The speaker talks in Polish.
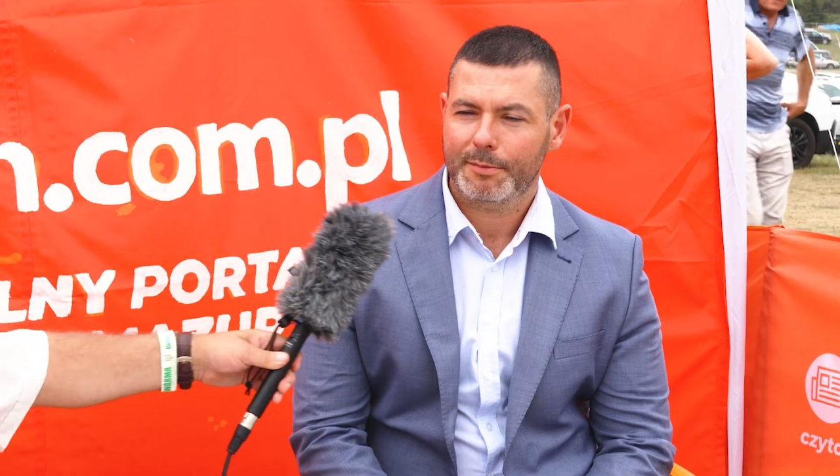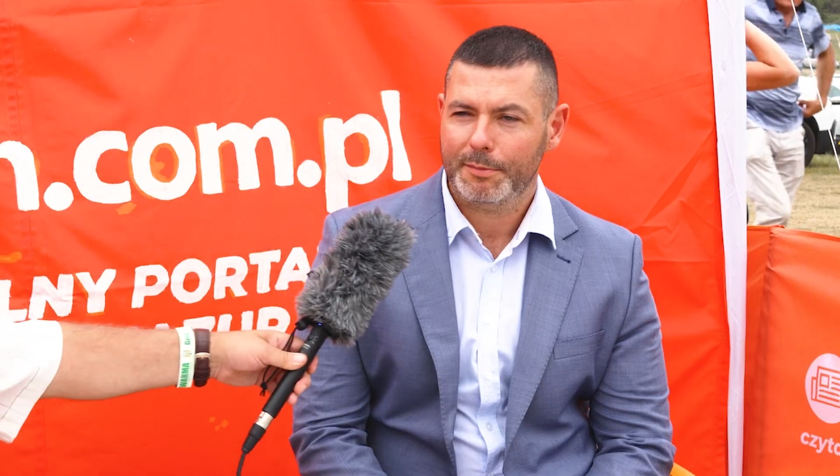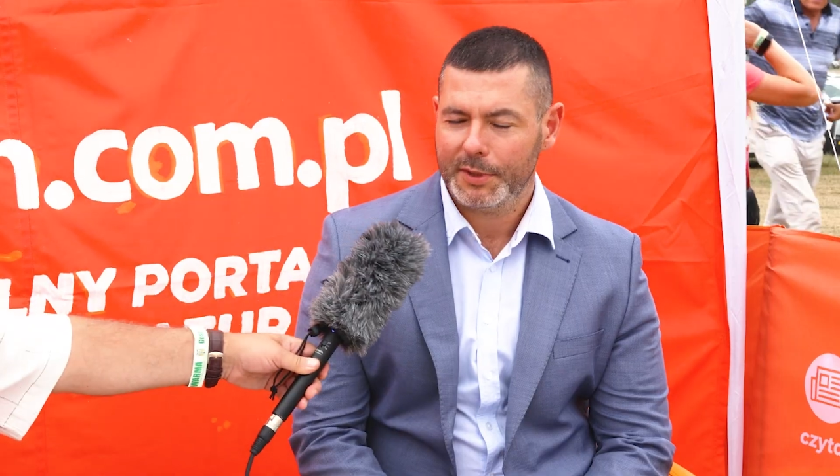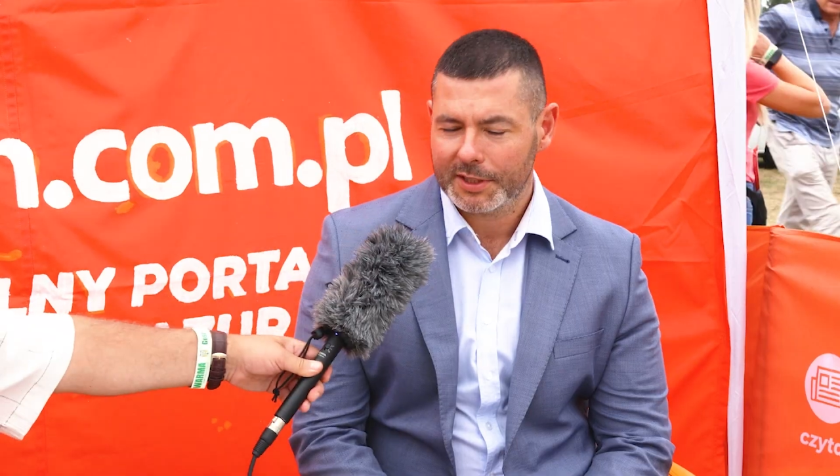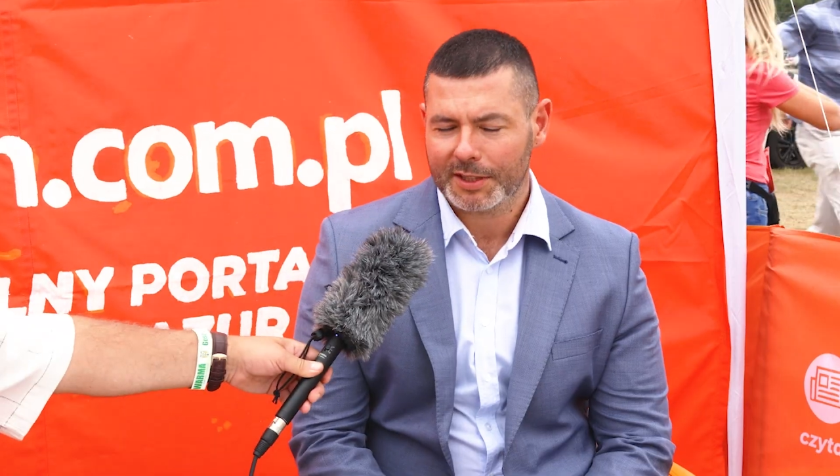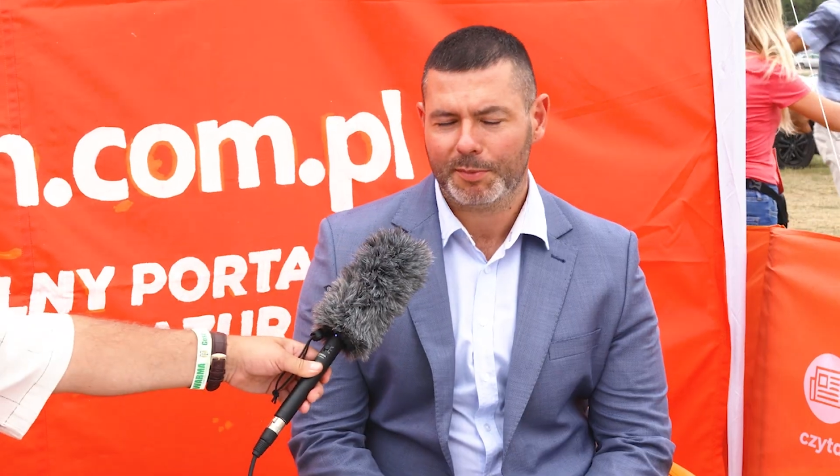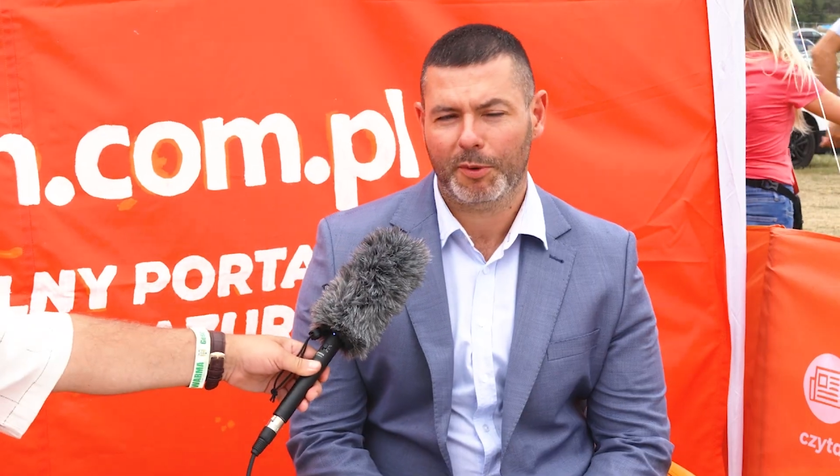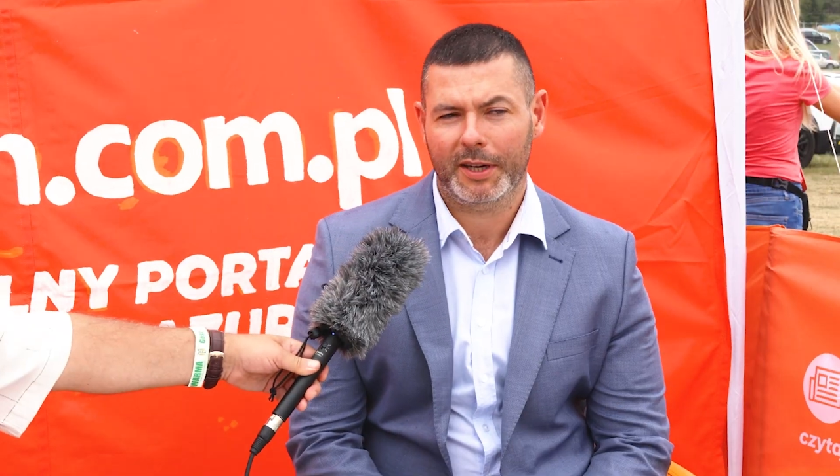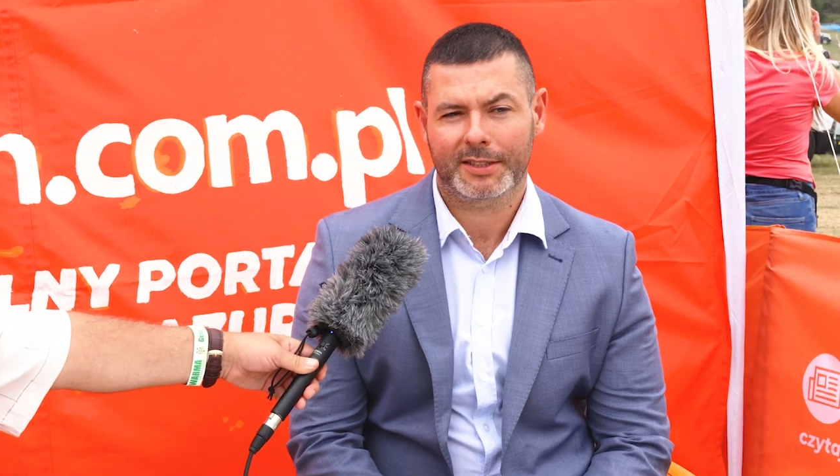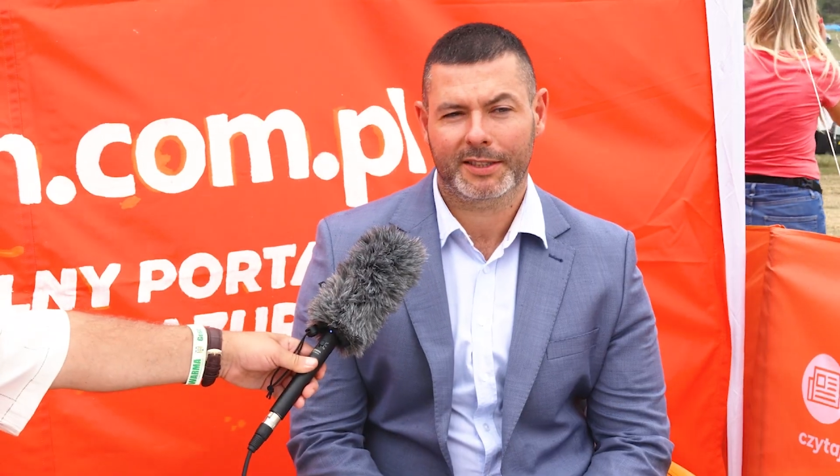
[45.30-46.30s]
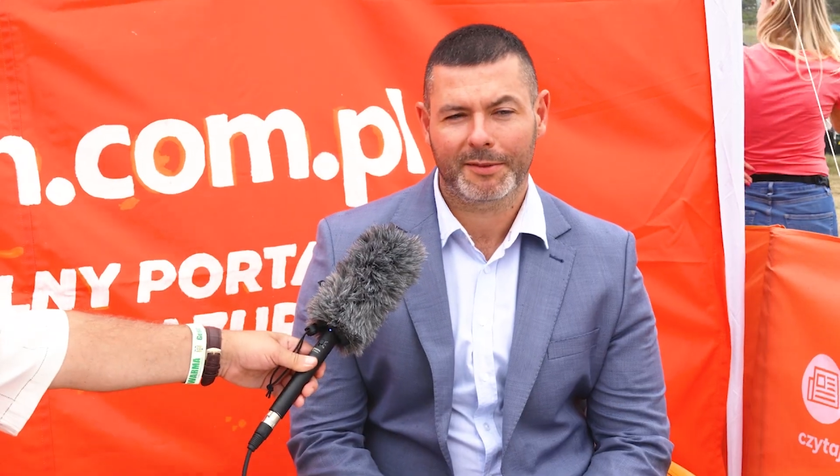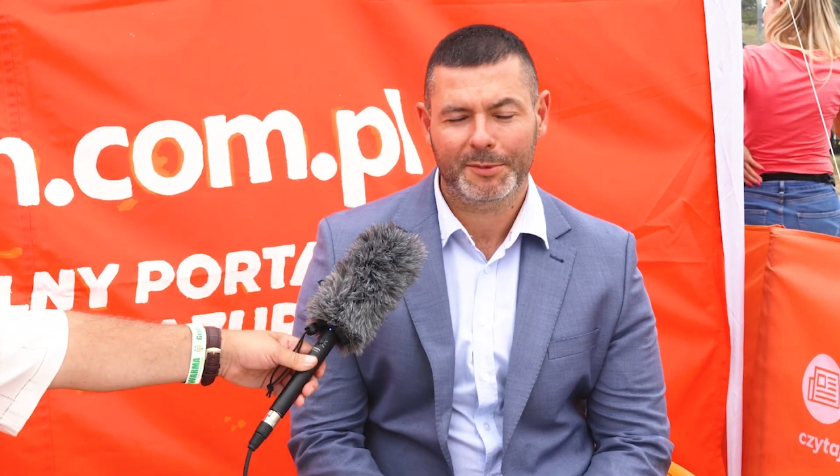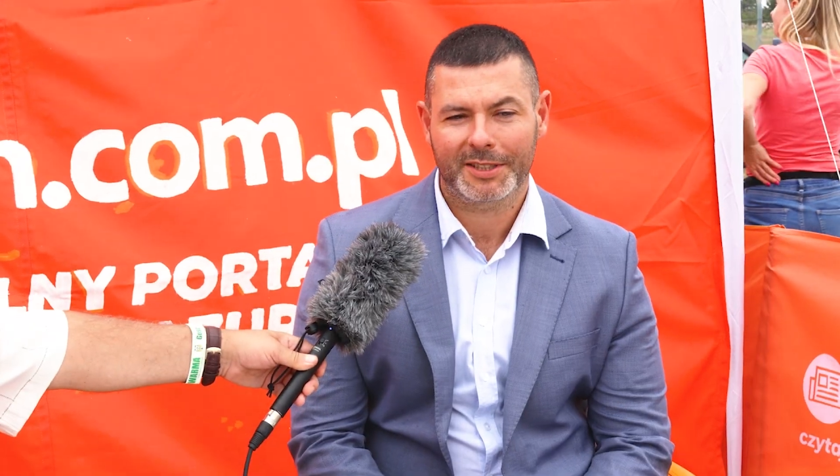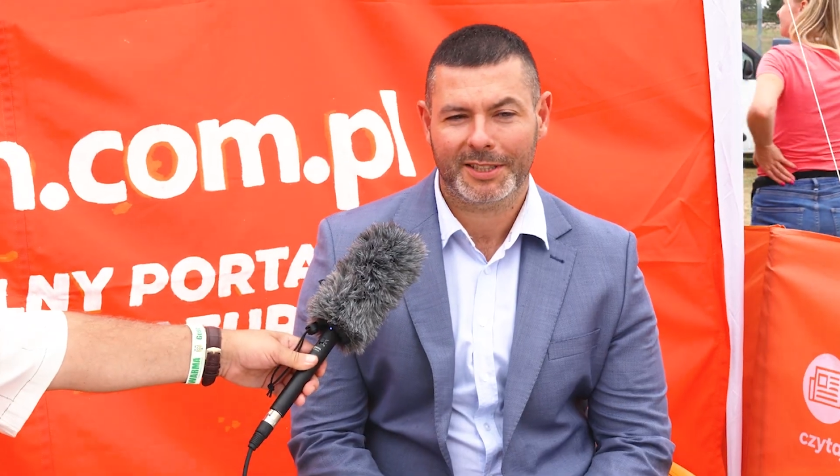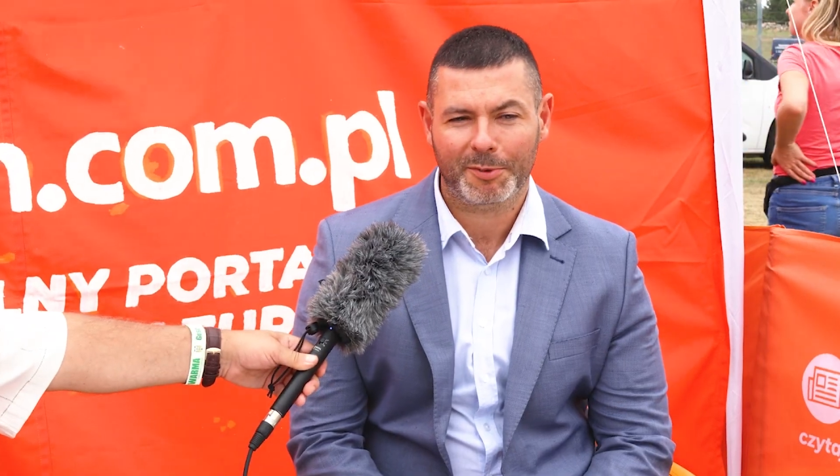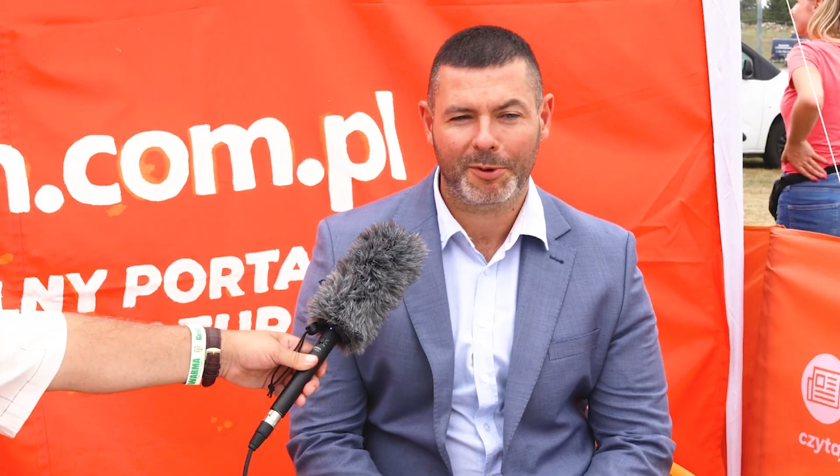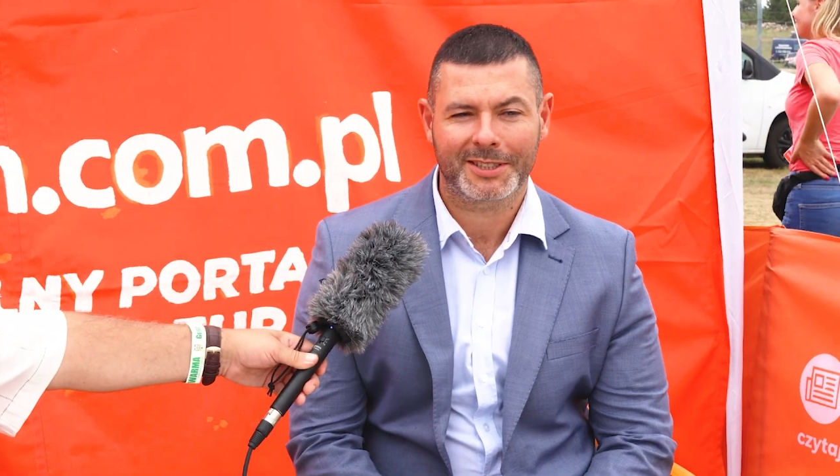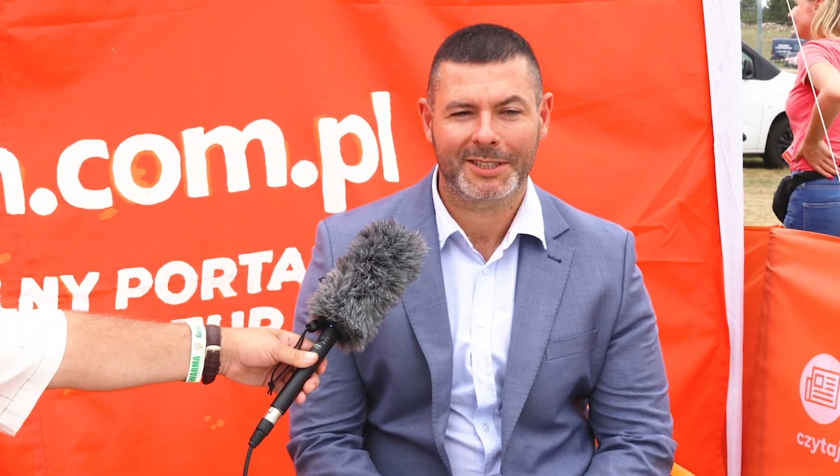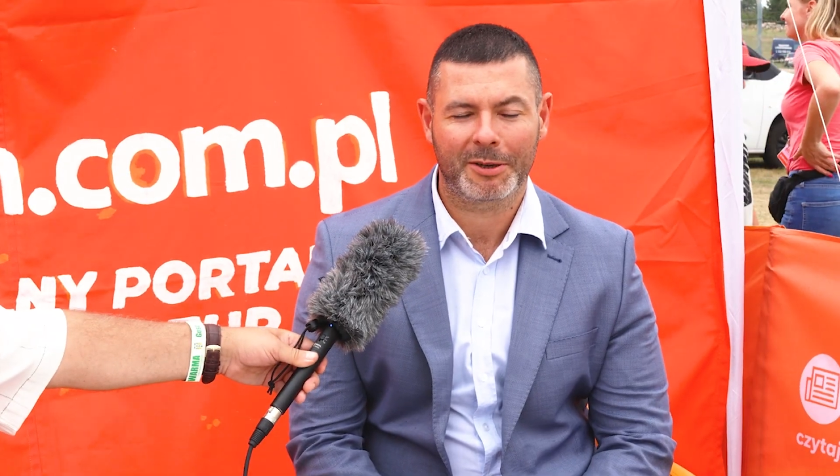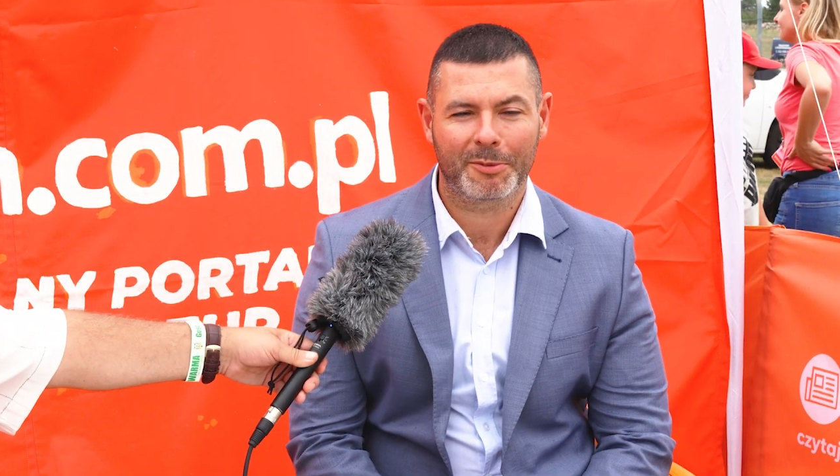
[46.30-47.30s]
Misja społeczna, misja
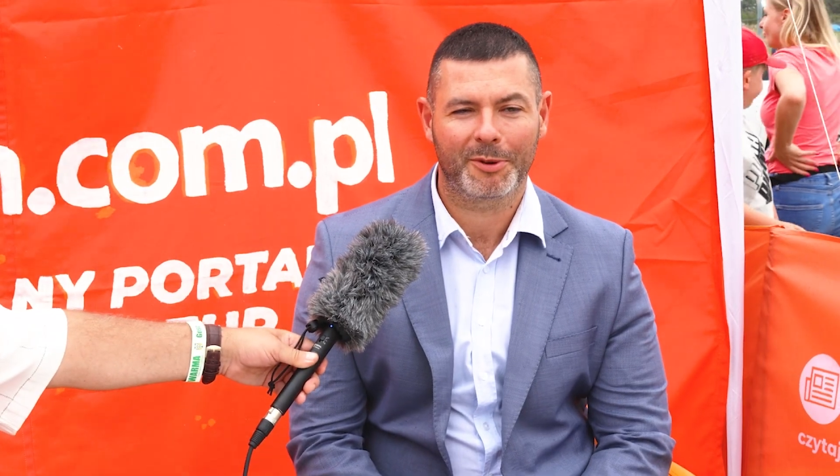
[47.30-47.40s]
społeczna,